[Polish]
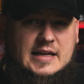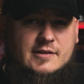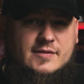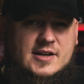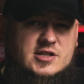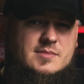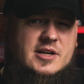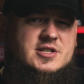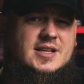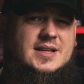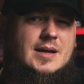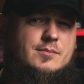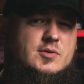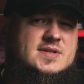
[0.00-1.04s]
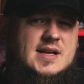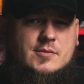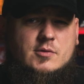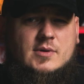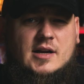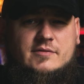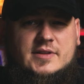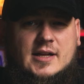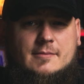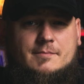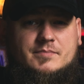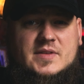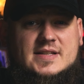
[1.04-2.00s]
W każdym razie Tempus zabił
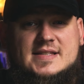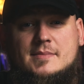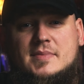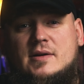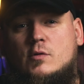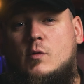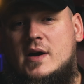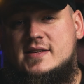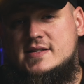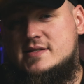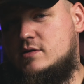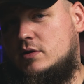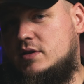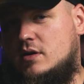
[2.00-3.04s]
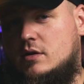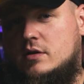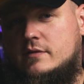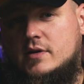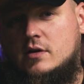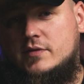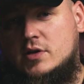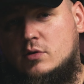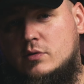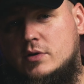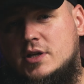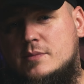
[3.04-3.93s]
Kelvina, zebrał głazy z Doliny Lodowego Wichru